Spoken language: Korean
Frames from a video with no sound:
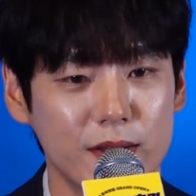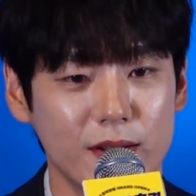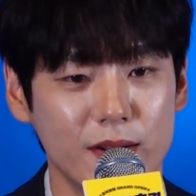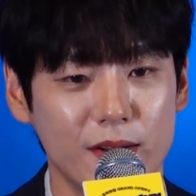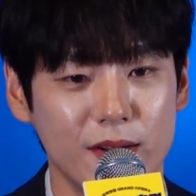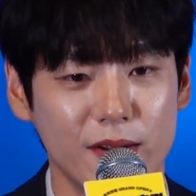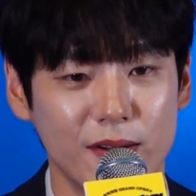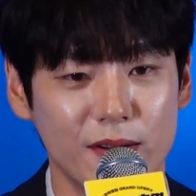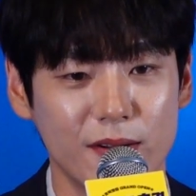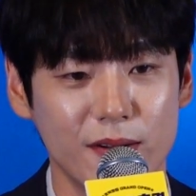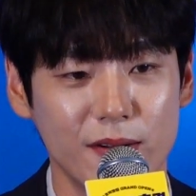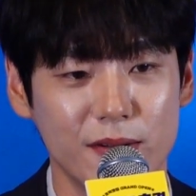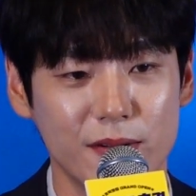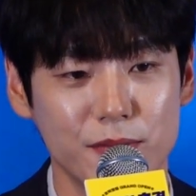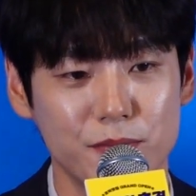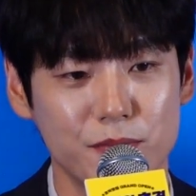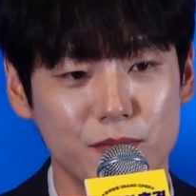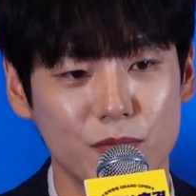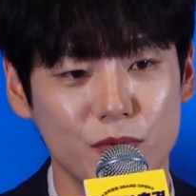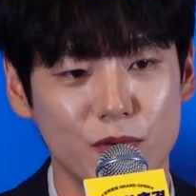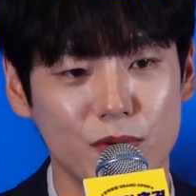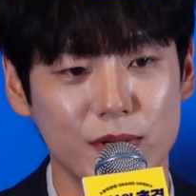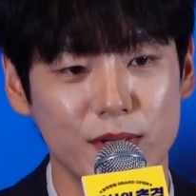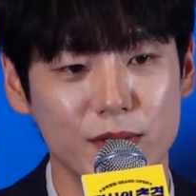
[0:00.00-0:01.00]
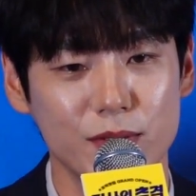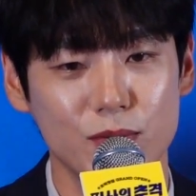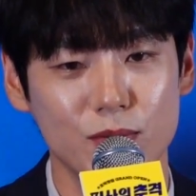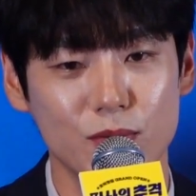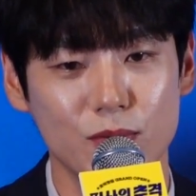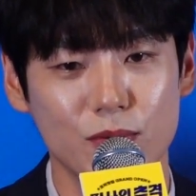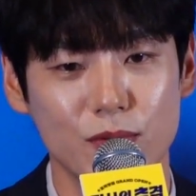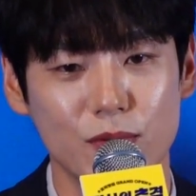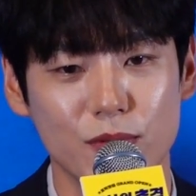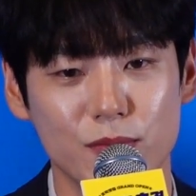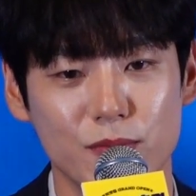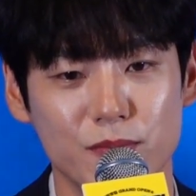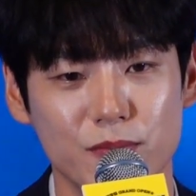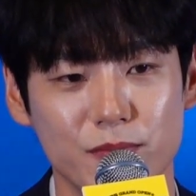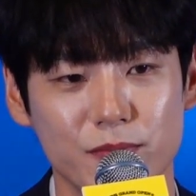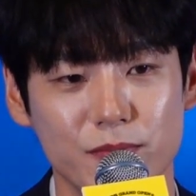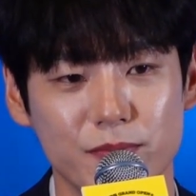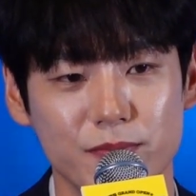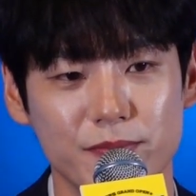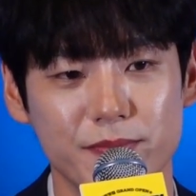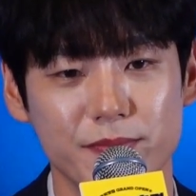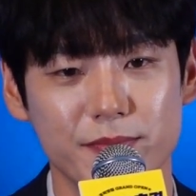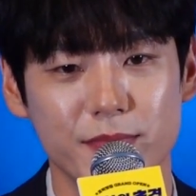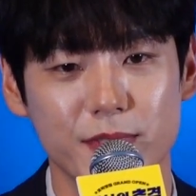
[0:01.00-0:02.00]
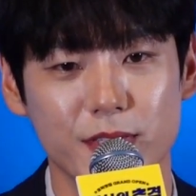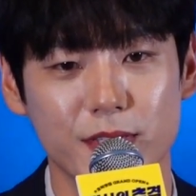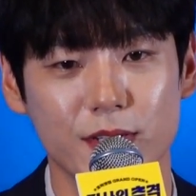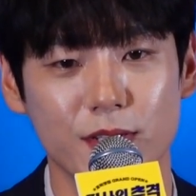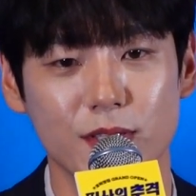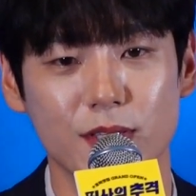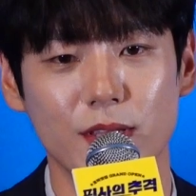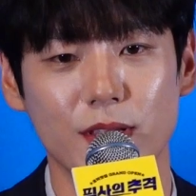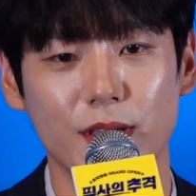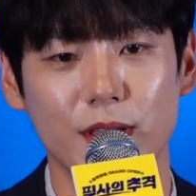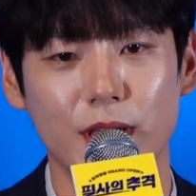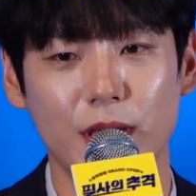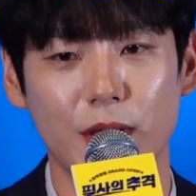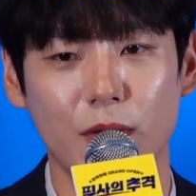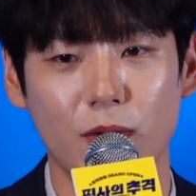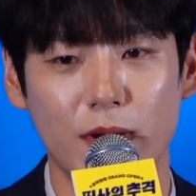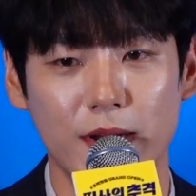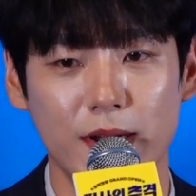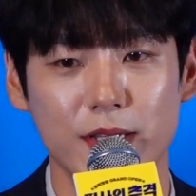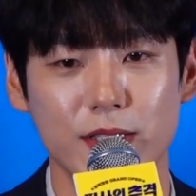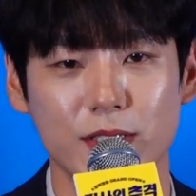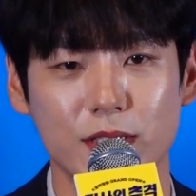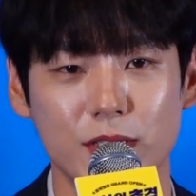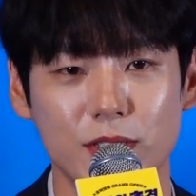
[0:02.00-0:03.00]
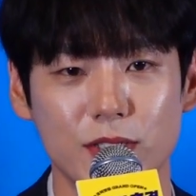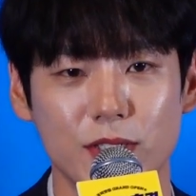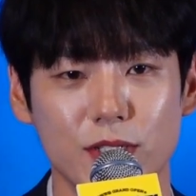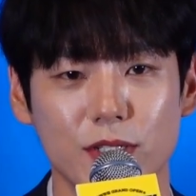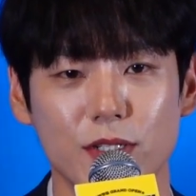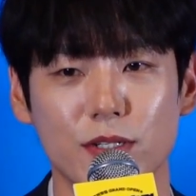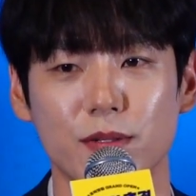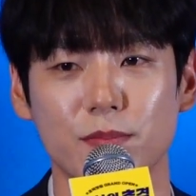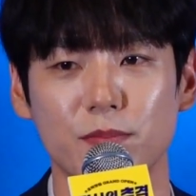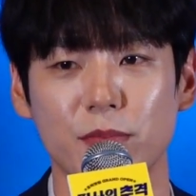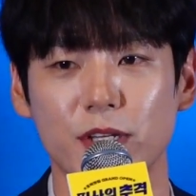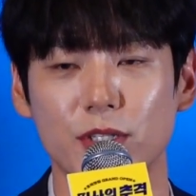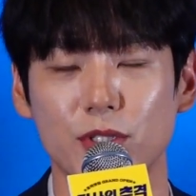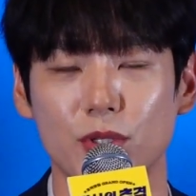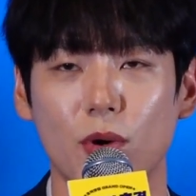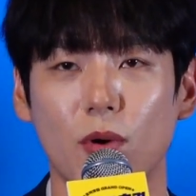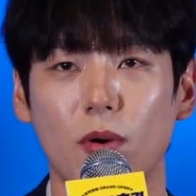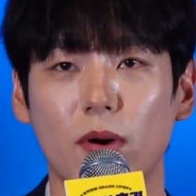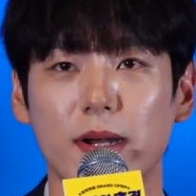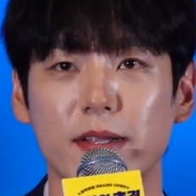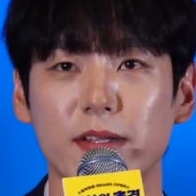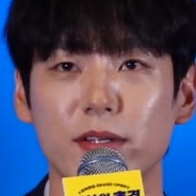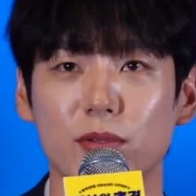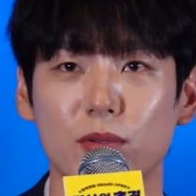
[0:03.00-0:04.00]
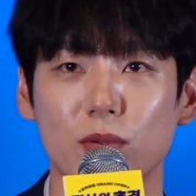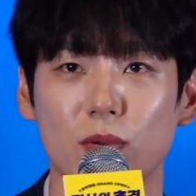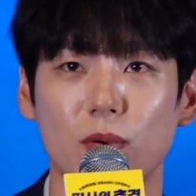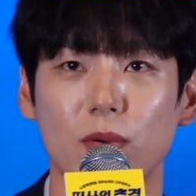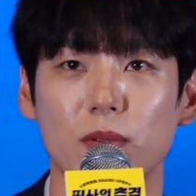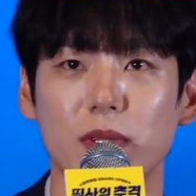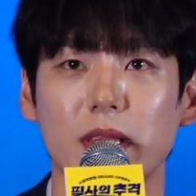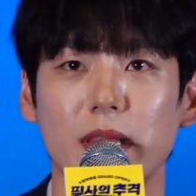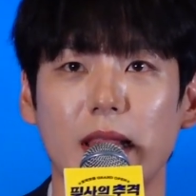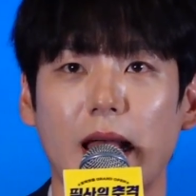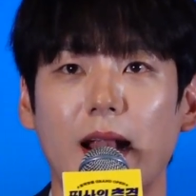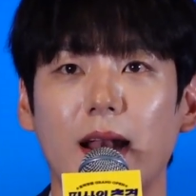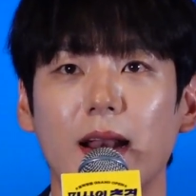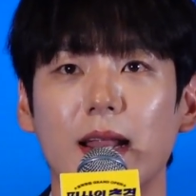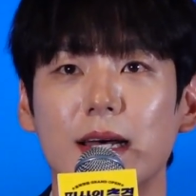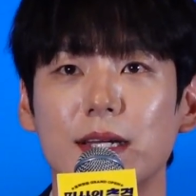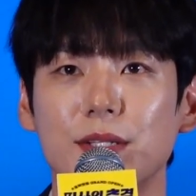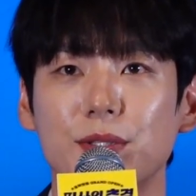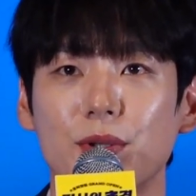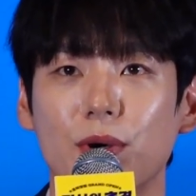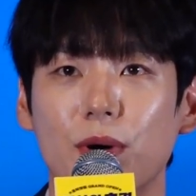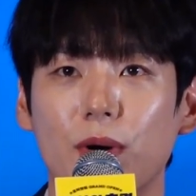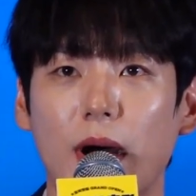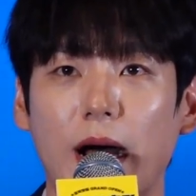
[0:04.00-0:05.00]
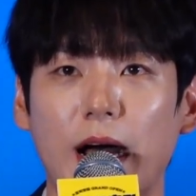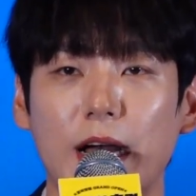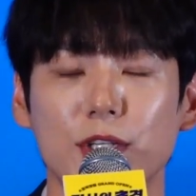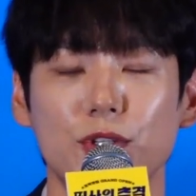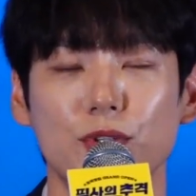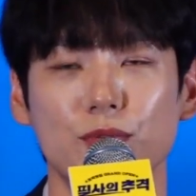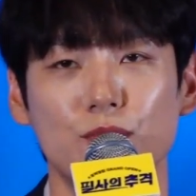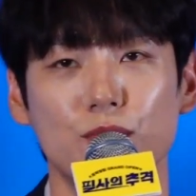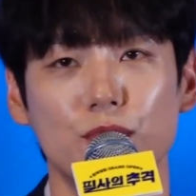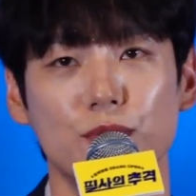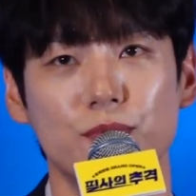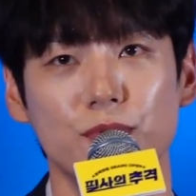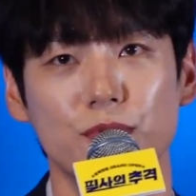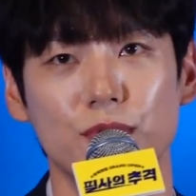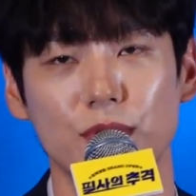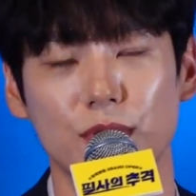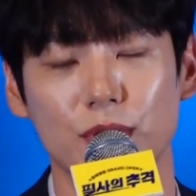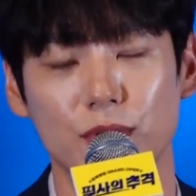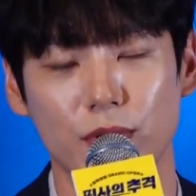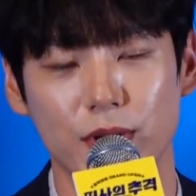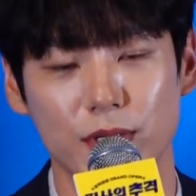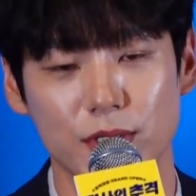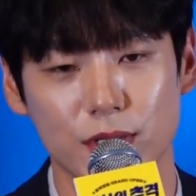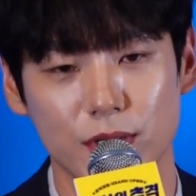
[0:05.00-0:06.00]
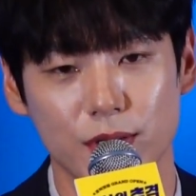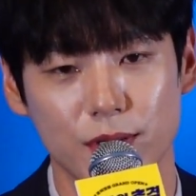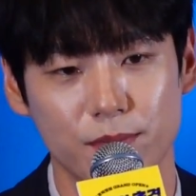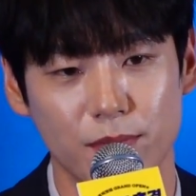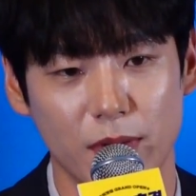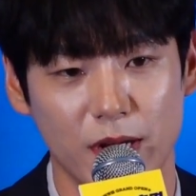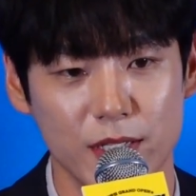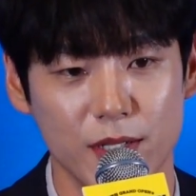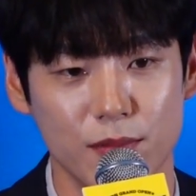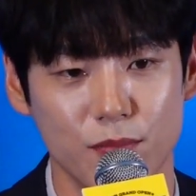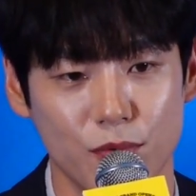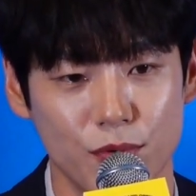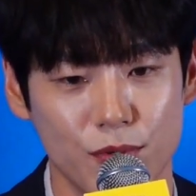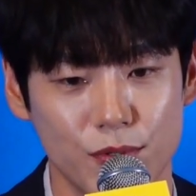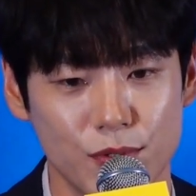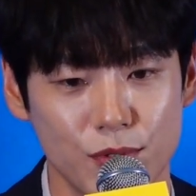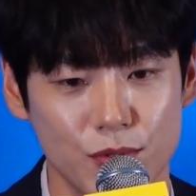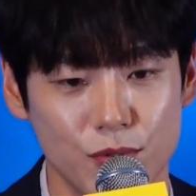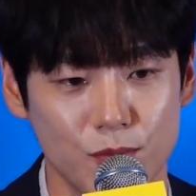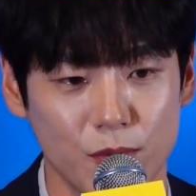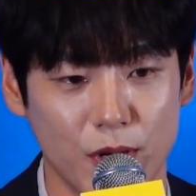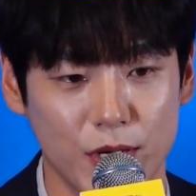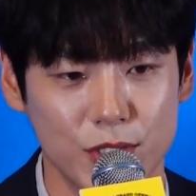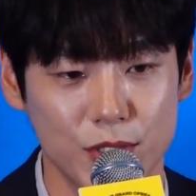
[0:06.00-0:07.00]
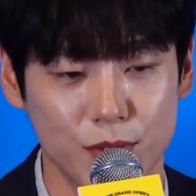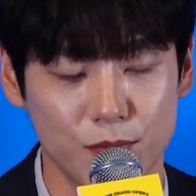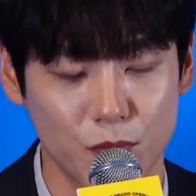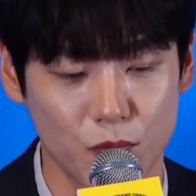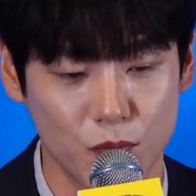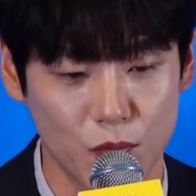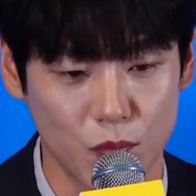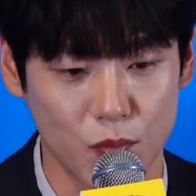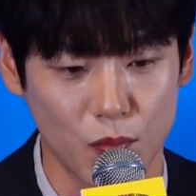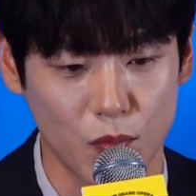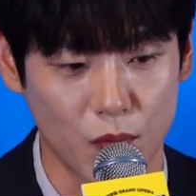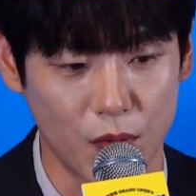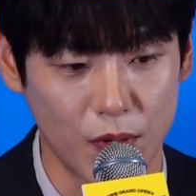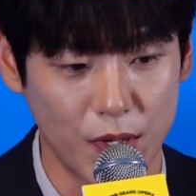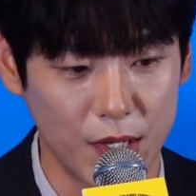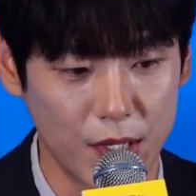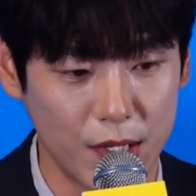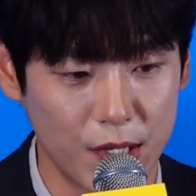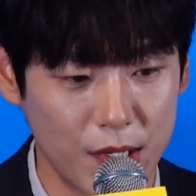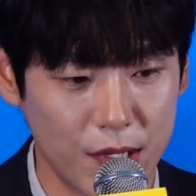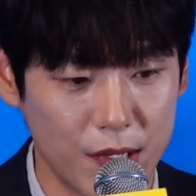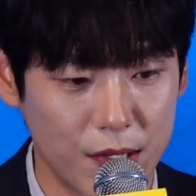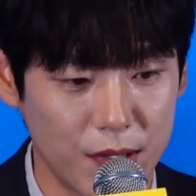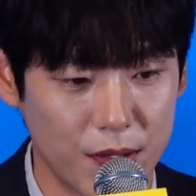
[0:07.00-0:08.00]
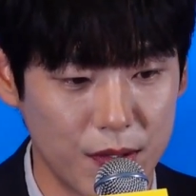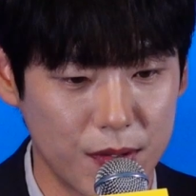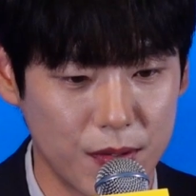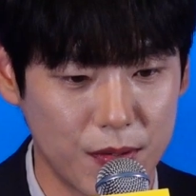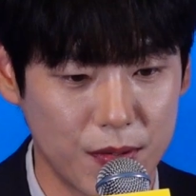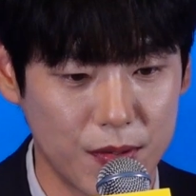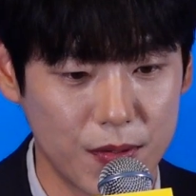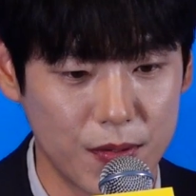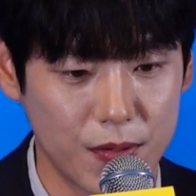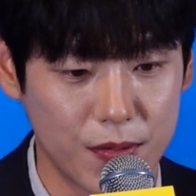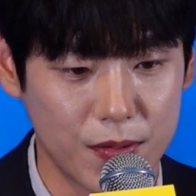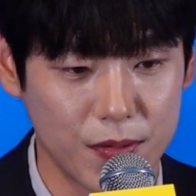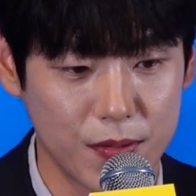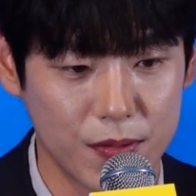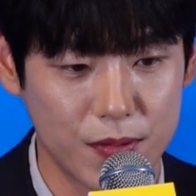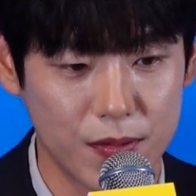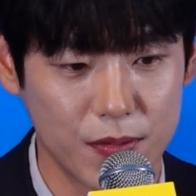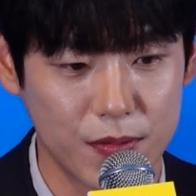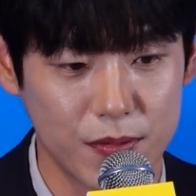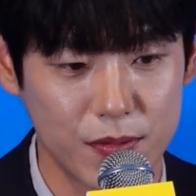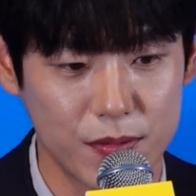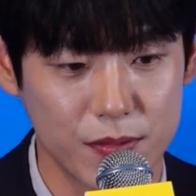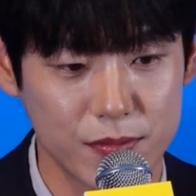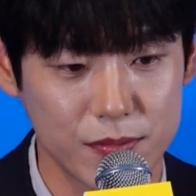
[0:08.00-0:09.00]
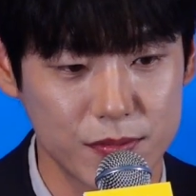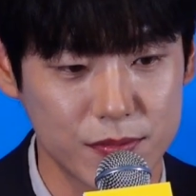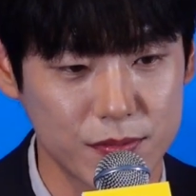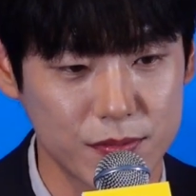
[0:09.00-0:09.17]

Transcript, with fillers: 어 뭔가 조금 그때와 지금의 저와는 또 달라서 아쉬운 부분들이 굉장히 많이 보여서 좀 아쉽고 어